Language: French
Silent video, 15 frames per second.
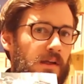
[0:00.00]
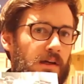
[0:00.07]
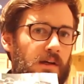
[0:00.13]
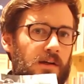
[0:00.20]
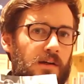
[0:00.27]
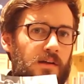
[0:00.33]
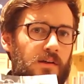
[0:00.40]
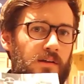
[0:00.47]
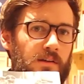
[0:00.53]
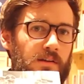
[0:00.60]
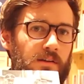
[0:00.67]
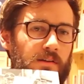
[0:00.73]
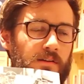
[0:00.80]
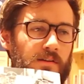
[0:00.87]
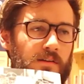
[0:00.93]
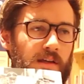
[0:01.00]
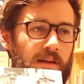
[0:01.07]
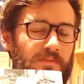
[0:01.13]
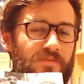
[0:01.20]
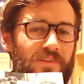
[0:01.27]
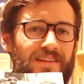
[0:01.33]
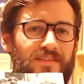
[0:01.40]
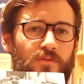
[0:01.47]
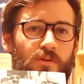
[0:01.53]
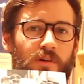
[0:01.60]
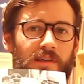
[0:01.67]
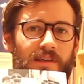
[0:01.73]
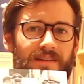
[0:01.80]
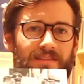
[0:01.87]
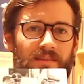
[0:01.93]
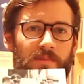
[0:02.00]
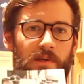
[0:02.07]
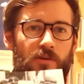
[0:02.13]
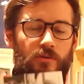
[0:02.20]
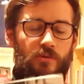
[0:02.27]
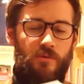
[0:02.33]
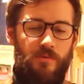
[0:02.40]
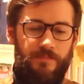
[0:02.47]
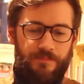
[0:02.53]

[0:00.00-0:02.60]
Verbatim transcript: un, fait historique assez méconnu,